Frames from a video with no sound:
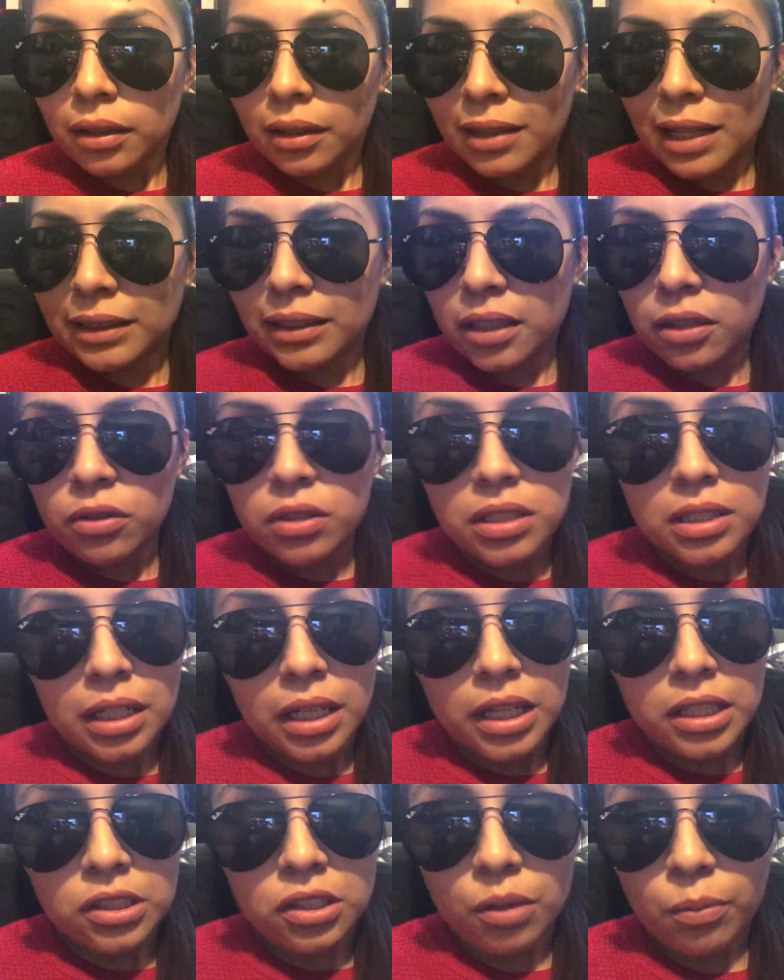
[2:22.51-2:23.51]
La tengo en
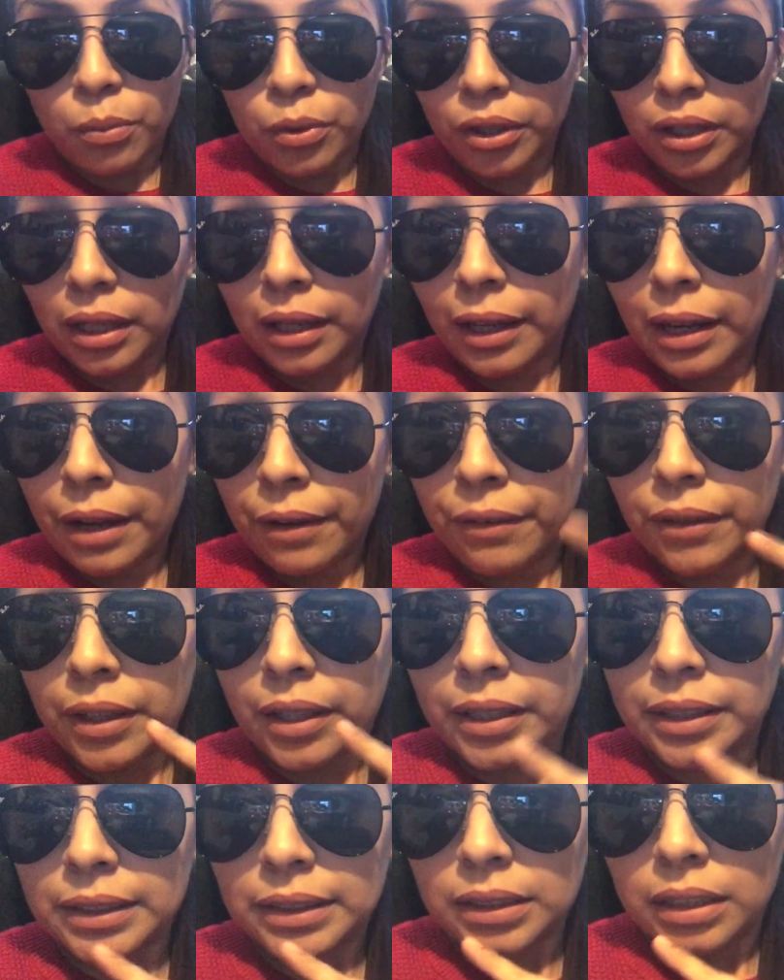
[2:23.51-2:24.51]
silencio porque
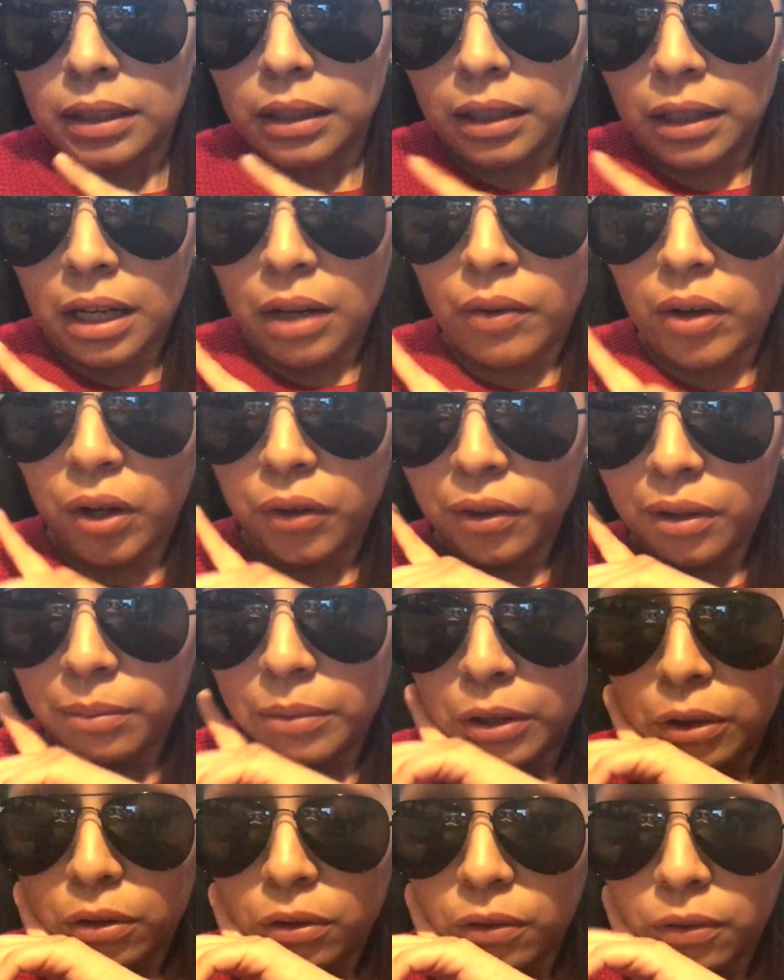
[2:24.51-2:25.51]
grabé, este, grabé con el
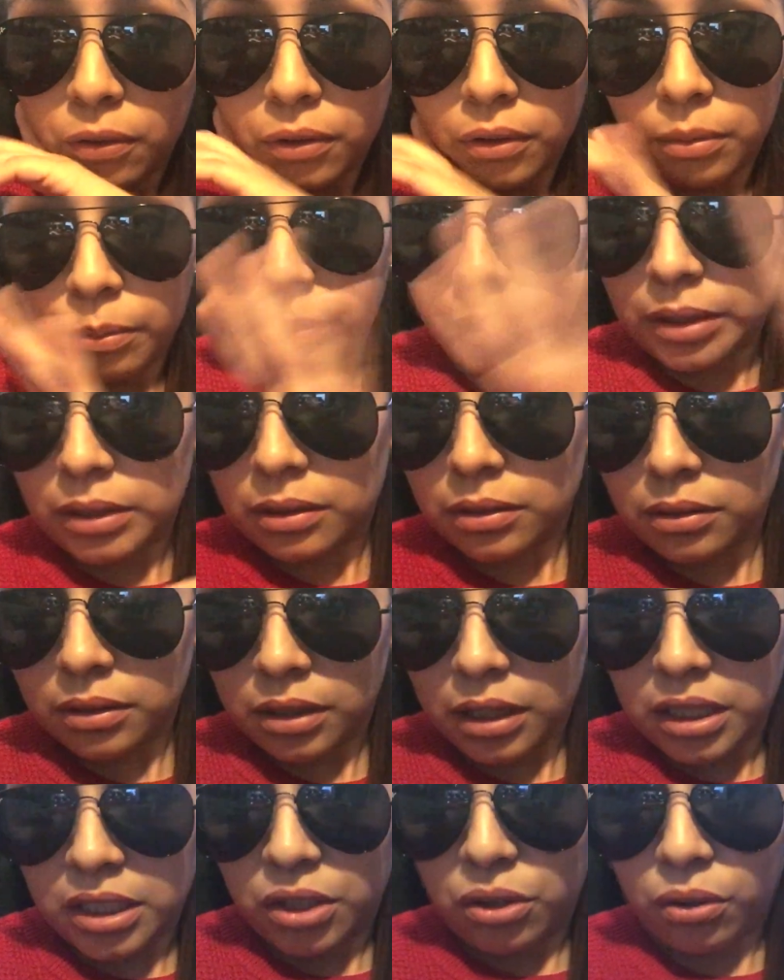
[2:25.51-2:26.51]
micrófono y pues
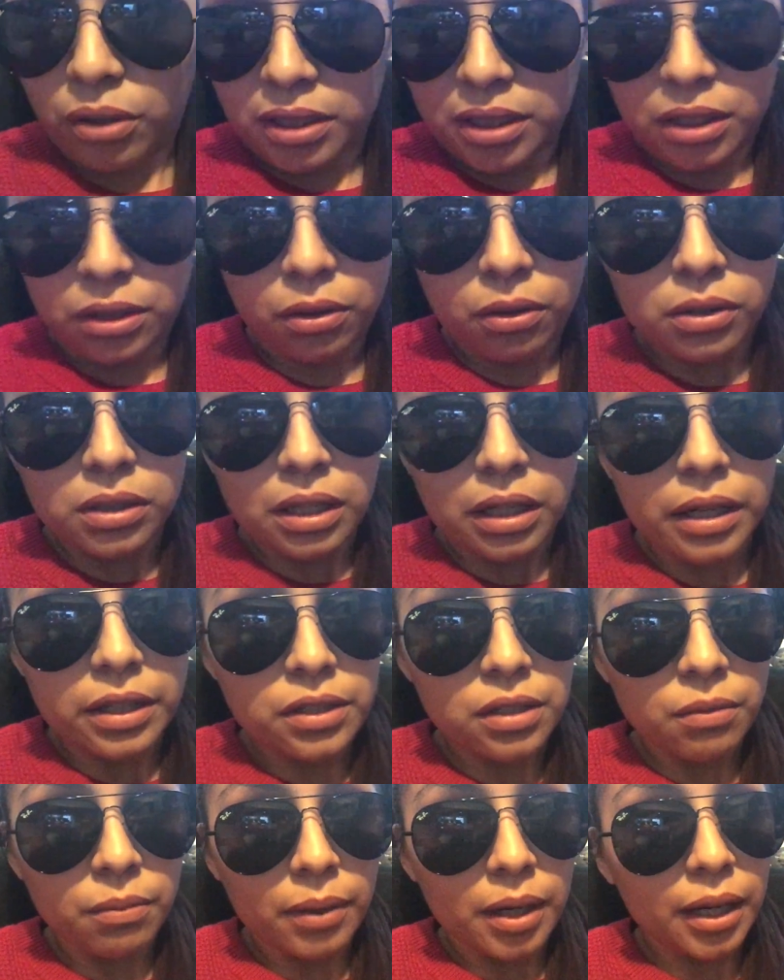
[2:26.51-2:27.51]
necesito que esté todo
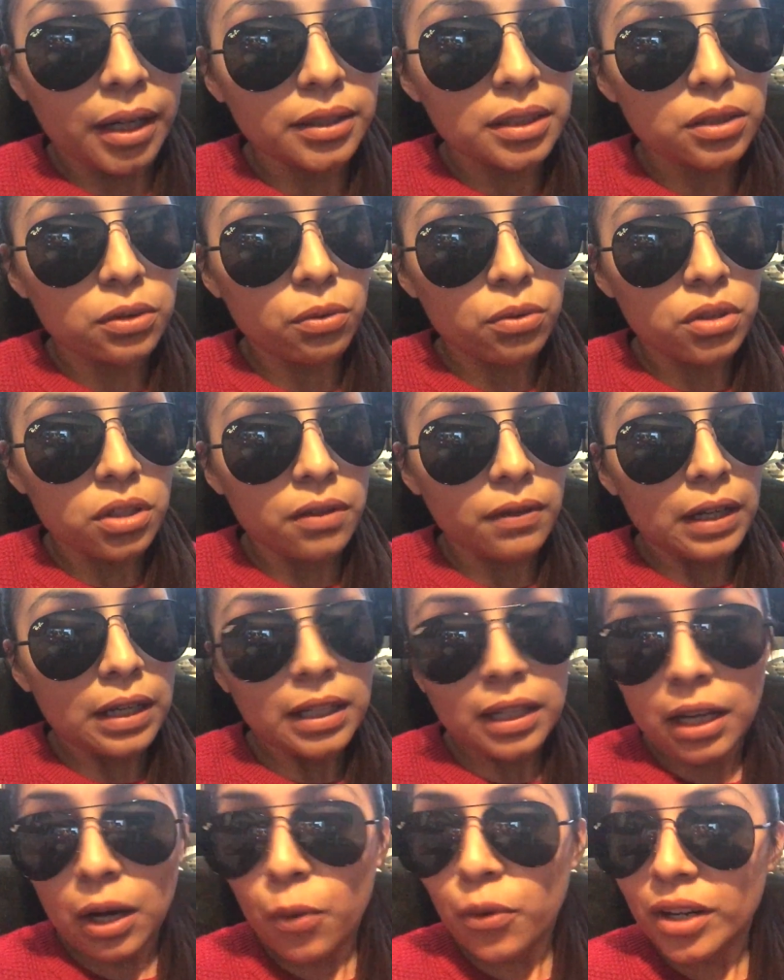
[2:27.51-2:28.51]
silencio para que se escuche
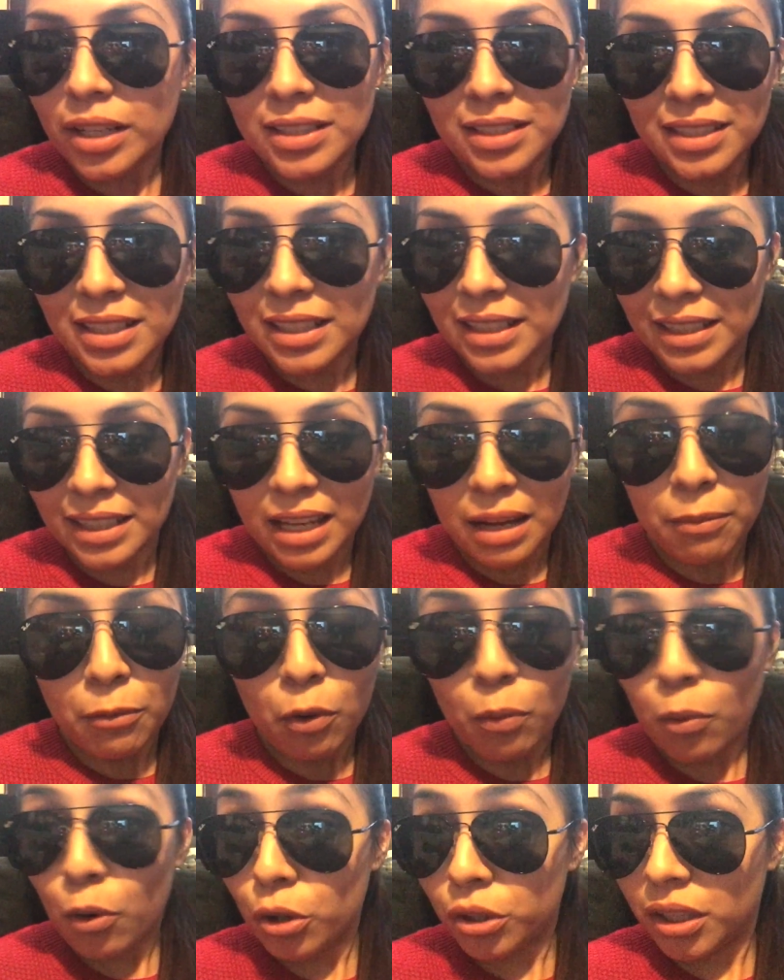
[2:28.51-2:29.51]
bien. Y aún así Liam,
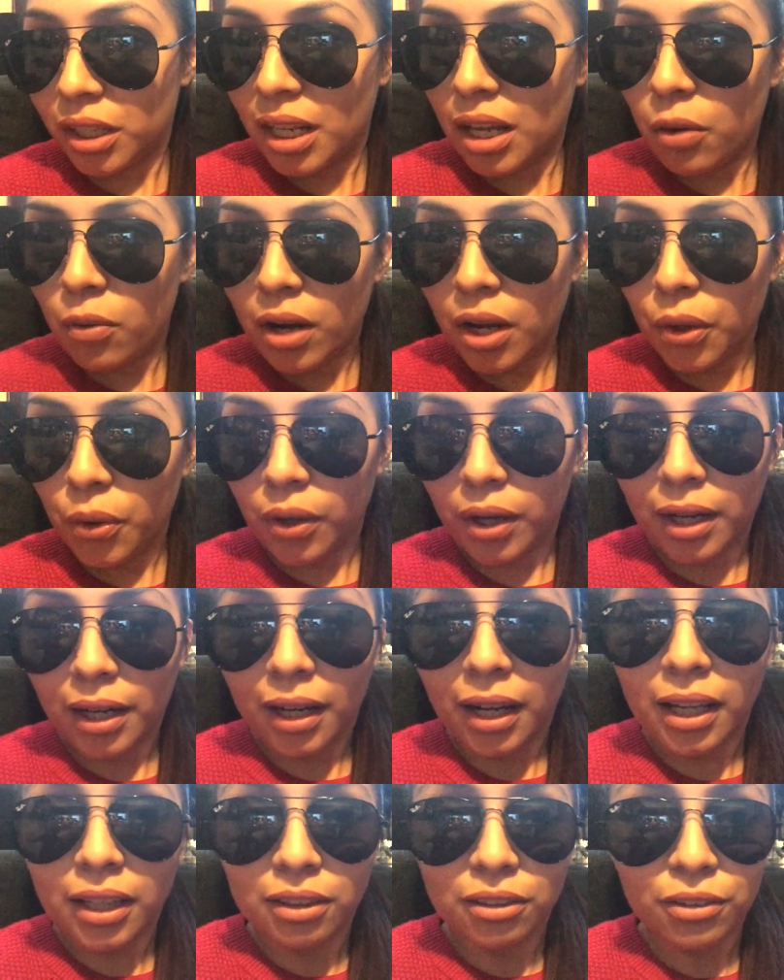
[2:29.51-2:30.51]
como lo tenía a un lado
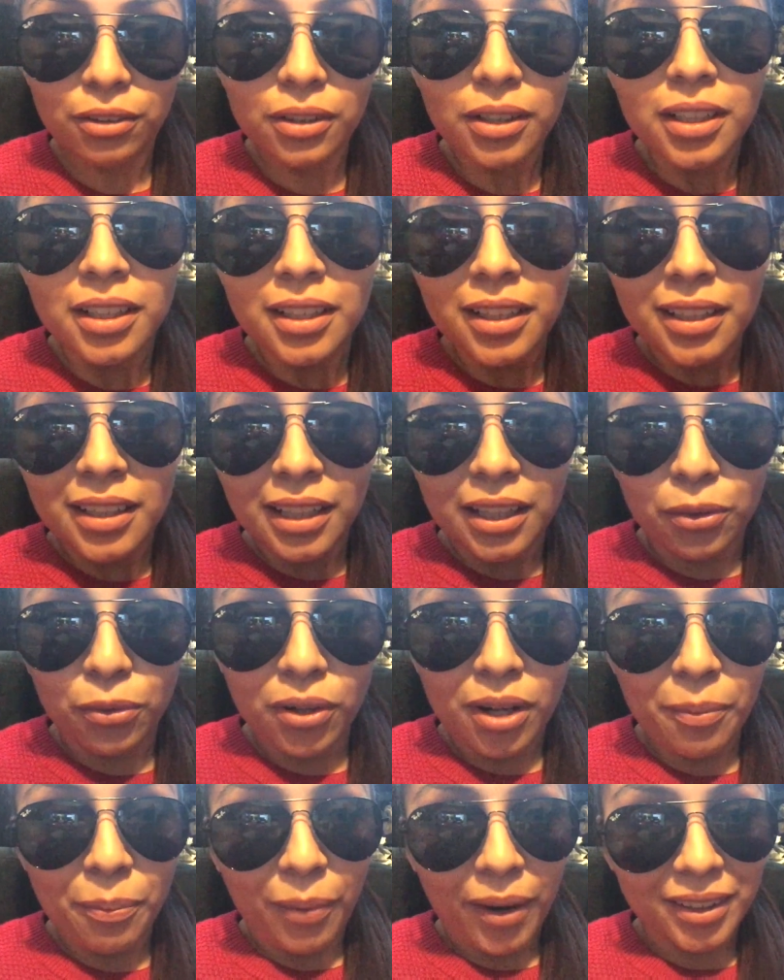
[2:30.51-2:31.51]
cargando, en
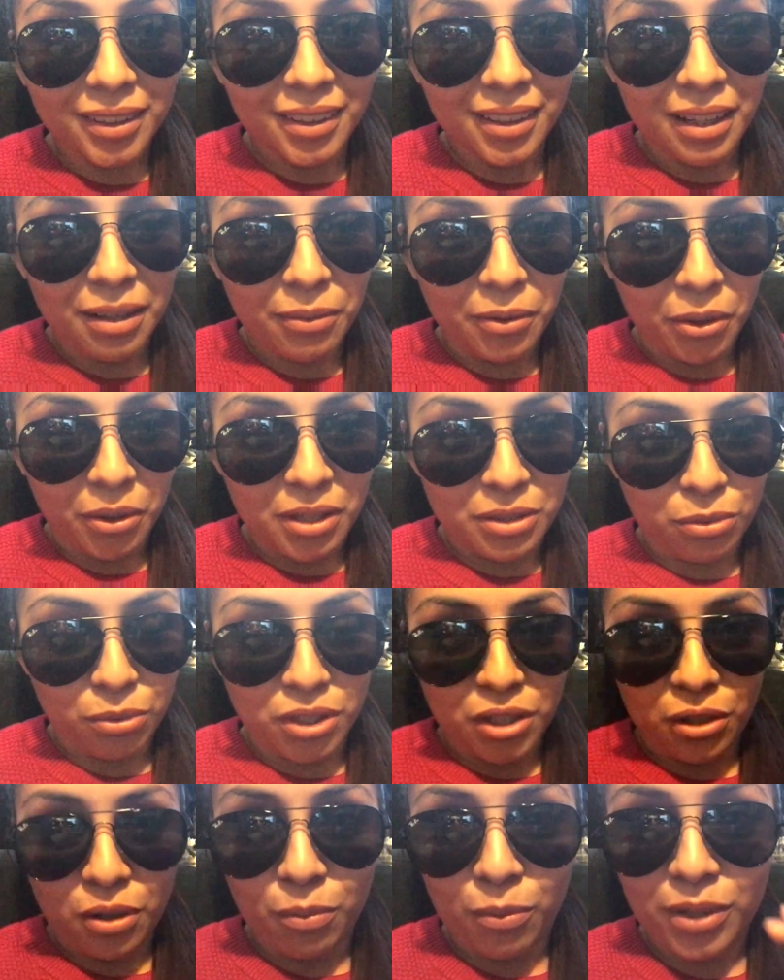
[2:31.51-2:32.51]
una parte del video se
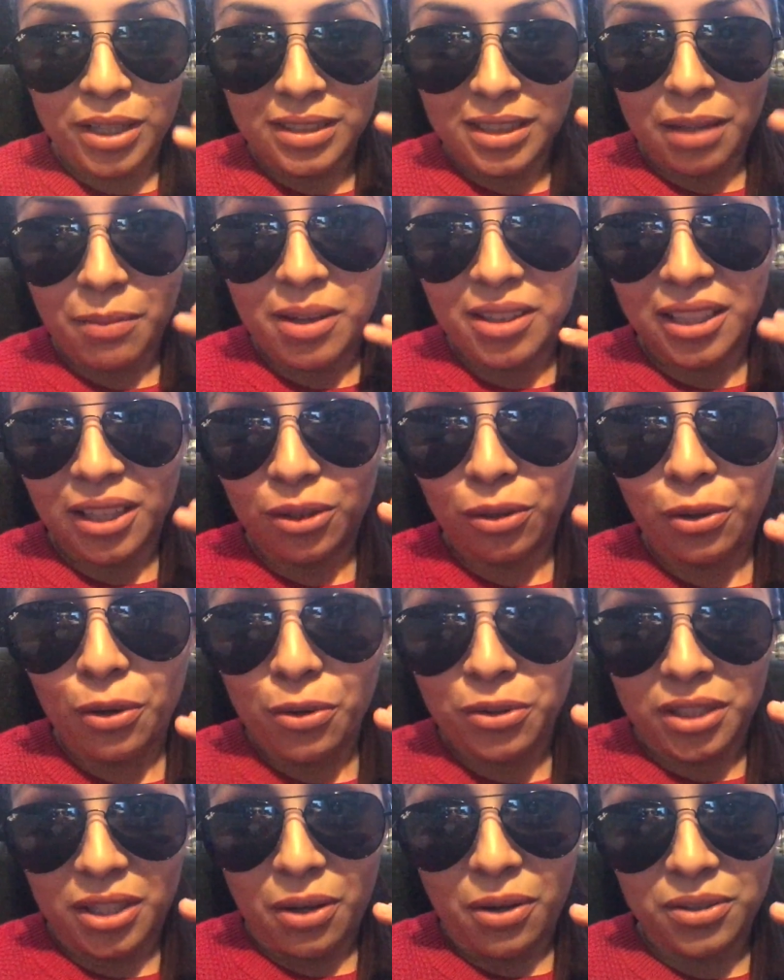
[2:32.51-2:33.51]
escucha cómo se está metiendo
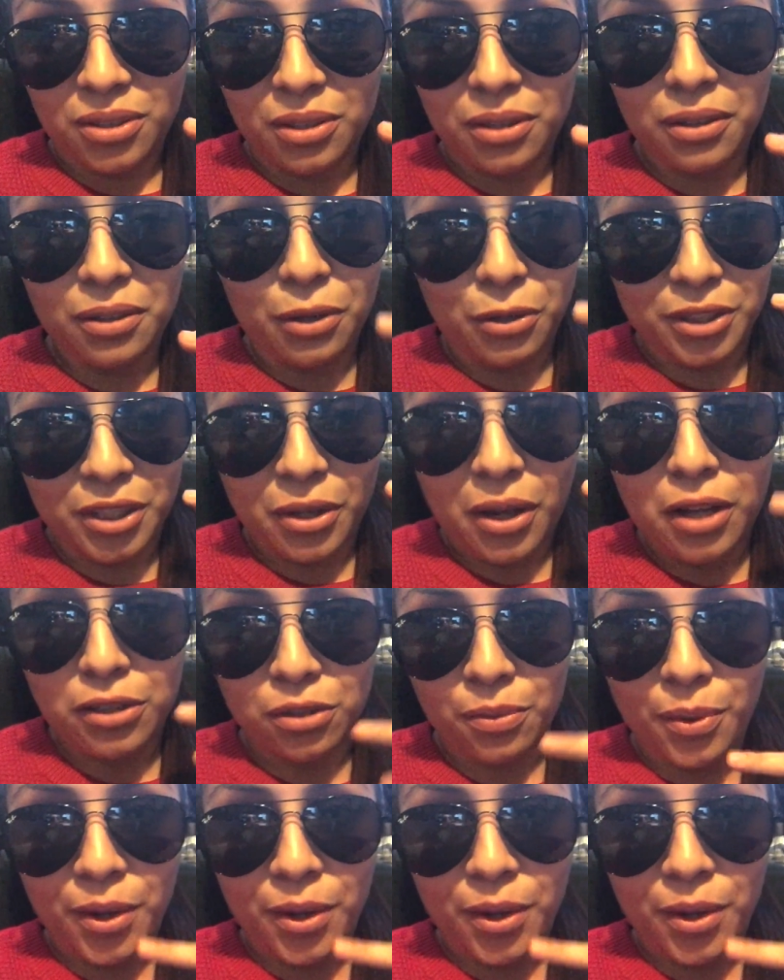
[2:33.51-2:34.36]
los dedos, los dedos a su